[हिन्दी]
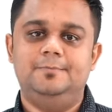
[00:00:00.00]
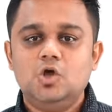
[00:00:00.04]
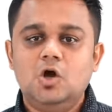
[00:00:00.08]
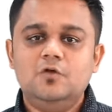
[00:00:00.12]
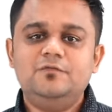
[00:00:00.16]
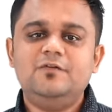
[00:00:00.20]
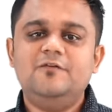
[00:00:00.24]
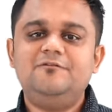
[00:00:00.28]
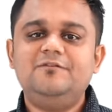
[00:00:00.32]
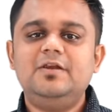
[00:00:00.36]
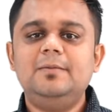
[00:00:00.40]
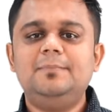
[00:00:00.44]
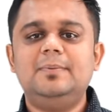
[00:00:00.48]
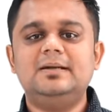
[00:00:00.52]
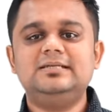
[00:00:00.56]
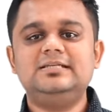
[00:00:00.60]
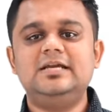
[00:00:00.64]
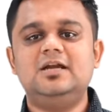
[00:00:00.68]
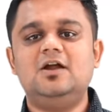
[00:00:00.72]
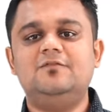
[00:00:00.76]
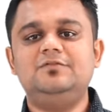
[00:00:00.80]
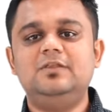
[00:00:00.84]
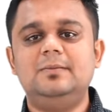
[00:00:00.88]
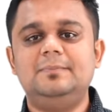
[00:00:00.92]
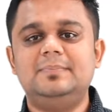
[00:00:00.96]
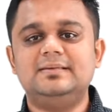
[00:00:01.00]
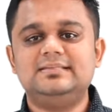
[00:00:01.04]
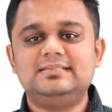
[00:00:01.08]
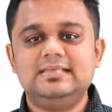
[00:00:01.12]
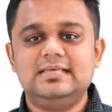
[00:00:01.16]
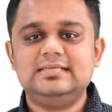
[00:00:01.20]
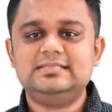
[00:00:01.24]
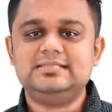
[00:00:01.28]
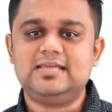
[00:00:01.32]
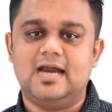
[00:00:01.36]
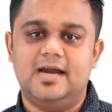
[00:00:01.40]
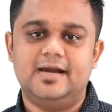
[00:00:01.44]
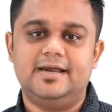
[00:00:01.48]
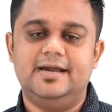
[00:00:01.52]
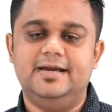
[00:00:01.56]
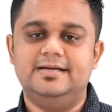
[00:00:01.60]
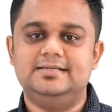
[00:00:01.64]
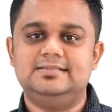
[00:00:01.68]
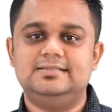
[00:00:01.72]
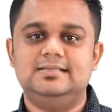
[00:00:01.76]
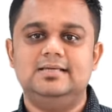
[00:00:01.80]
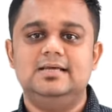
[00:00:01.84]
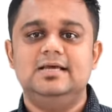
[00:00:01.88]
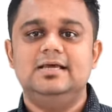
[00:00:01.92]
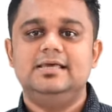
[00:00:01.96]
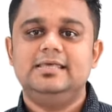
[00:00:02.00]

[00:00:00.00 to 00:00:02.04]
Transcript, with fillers: क्यों 50% परसेंट ऑफ द बिजनेस टारगेट्स